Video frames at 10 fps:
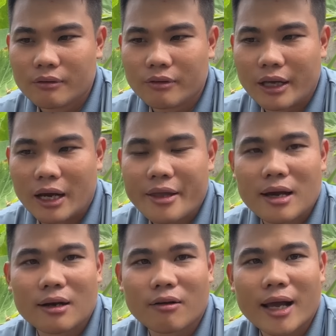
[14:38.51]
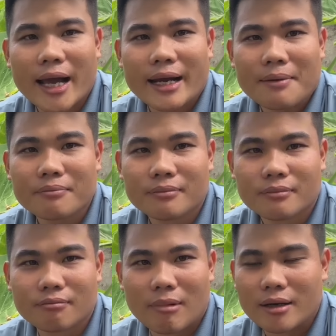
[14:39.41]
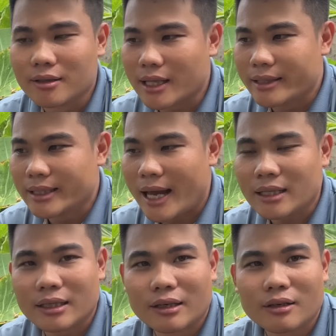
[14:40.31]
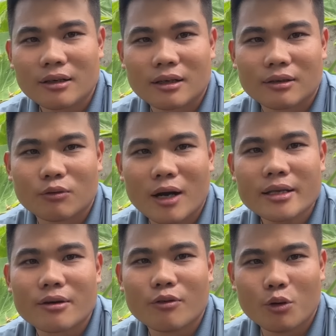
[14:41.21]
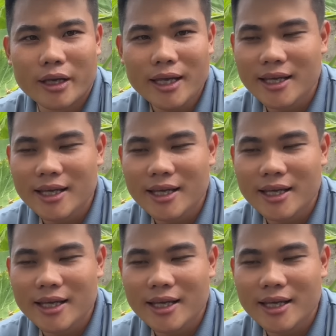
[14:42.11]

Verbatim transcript: vì ở nhờ có hai năm mà được tài sản thì nó là quá trời vô lý